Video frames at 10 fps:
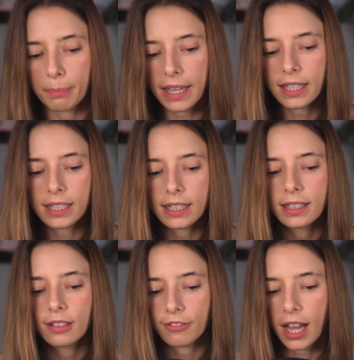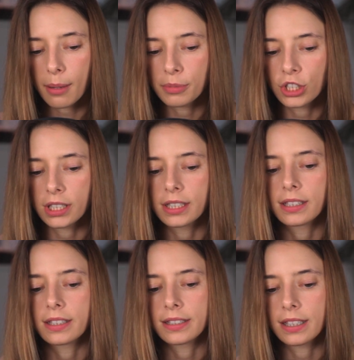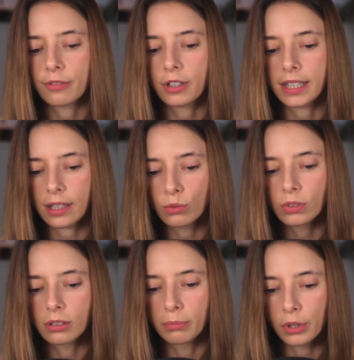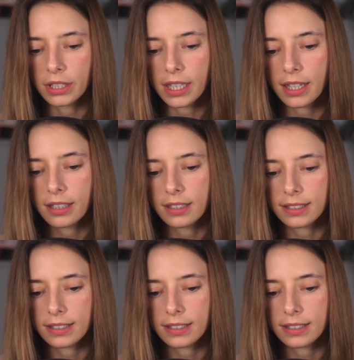Bengele verabschiedete sich von der guten Mutter,